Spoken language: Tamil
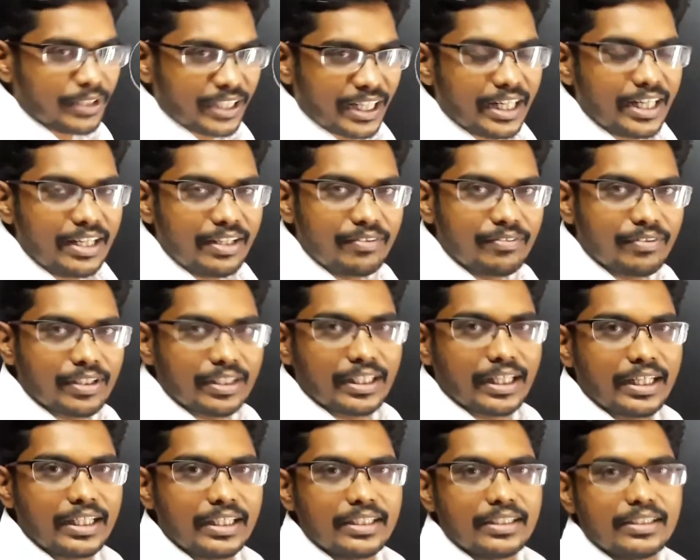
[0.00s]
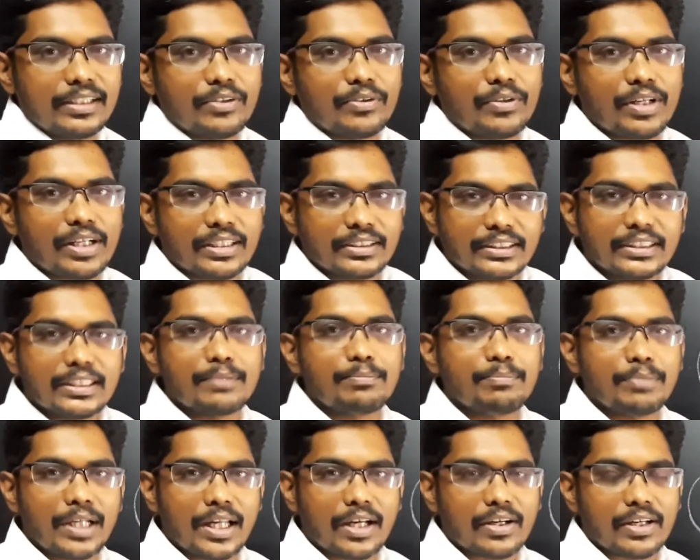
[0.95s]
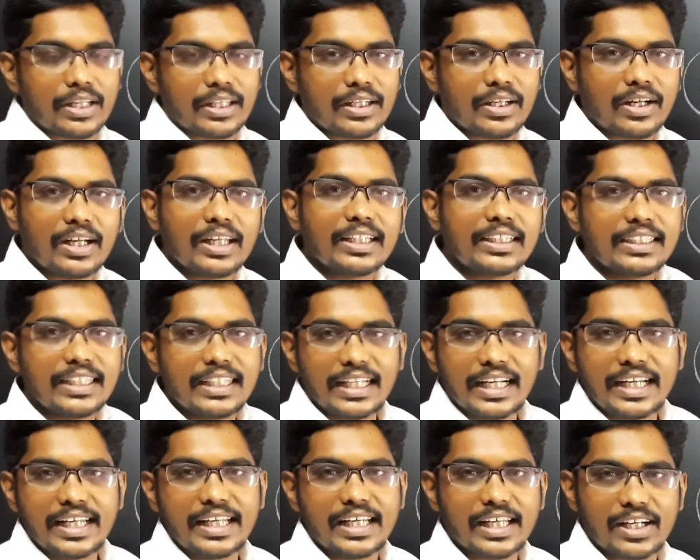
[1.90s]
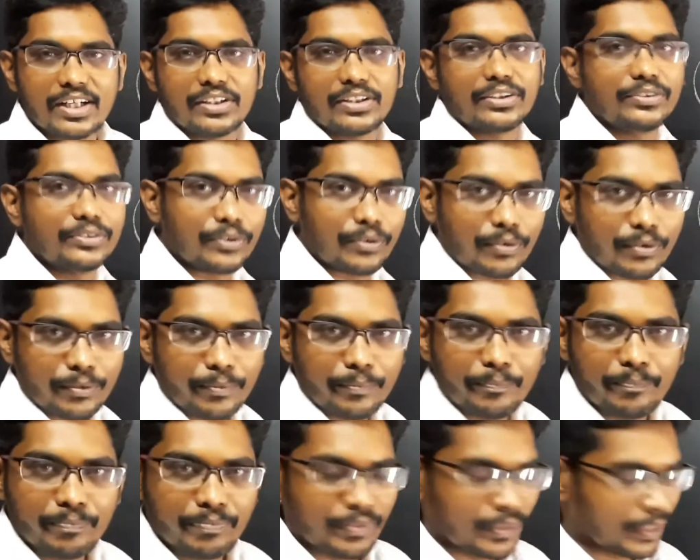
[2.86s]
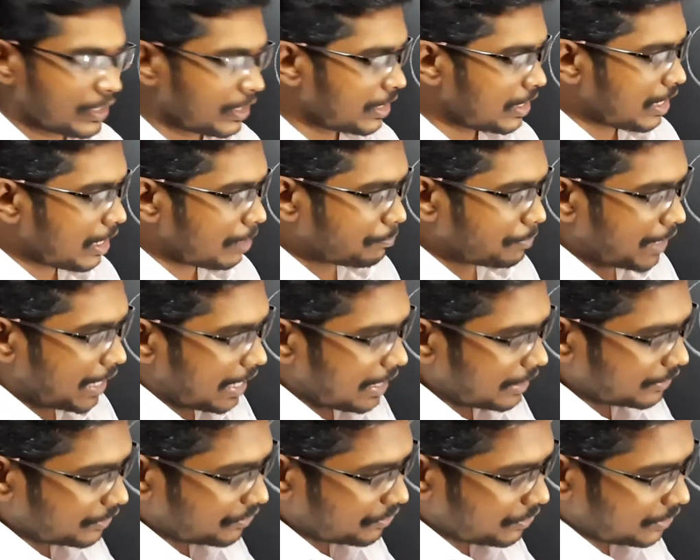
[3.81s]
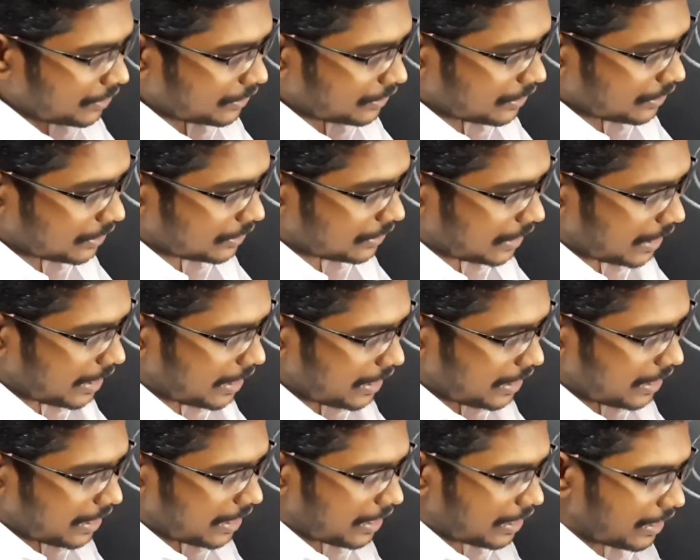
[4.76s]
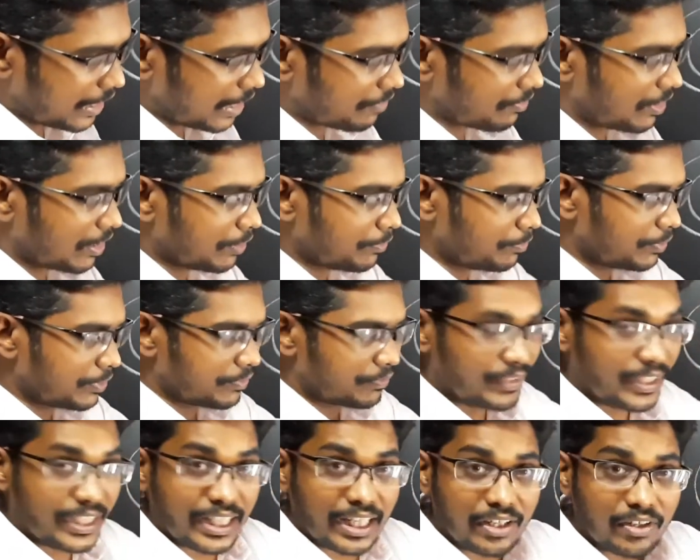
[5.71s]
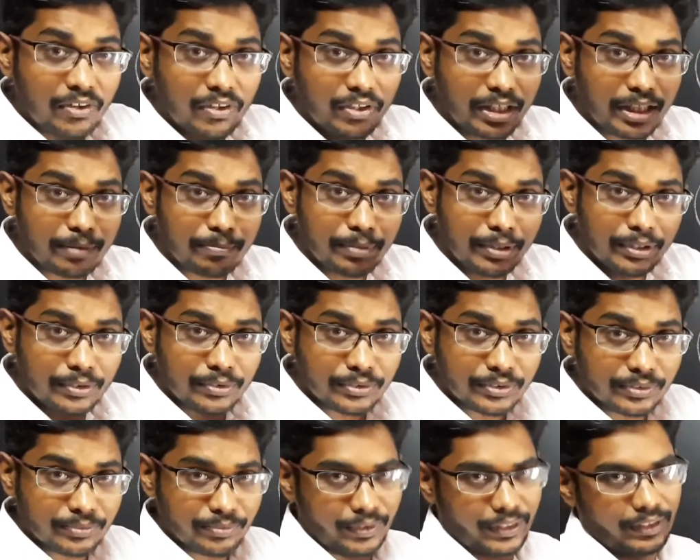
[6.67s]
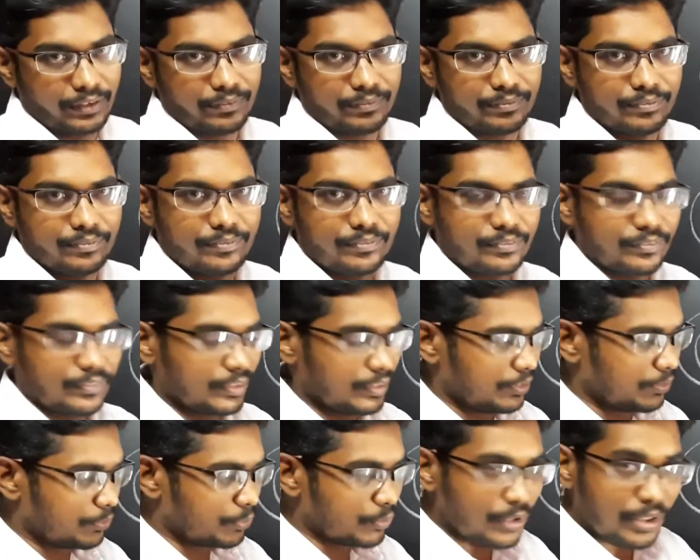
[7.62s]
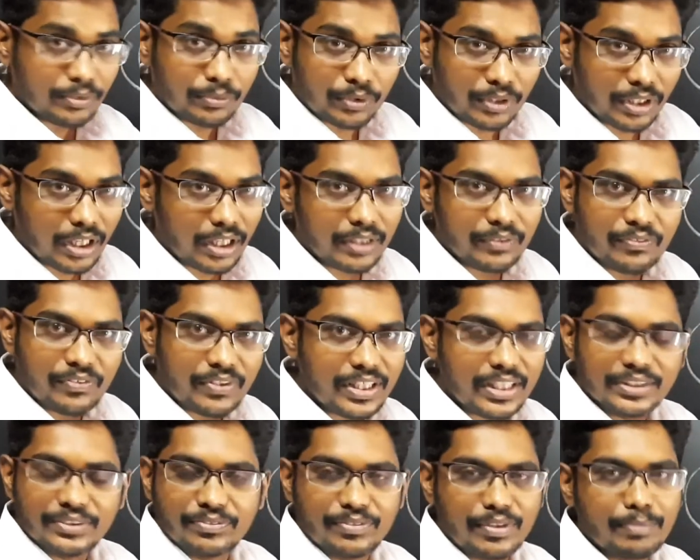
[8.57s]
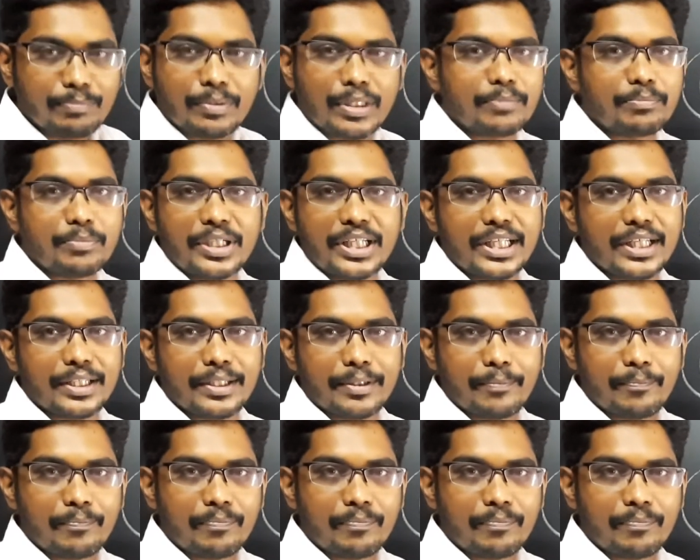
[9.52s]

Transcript: எடி எடியோட ரிசம்பிள் ஆகிறதுனால இதை எடி கரண்ட்டுன்னு சொல்கிறோம் அப்போ ஆஸ் சூன் அஸ் திஸ் எடி கரண்ட் டெவலப் வி கெனாட் ஏபிள் டு ஸ்விங் உள்ளே உங்களால் ஃப்ரீயாக ஸ்விங் பண்ண முடியாது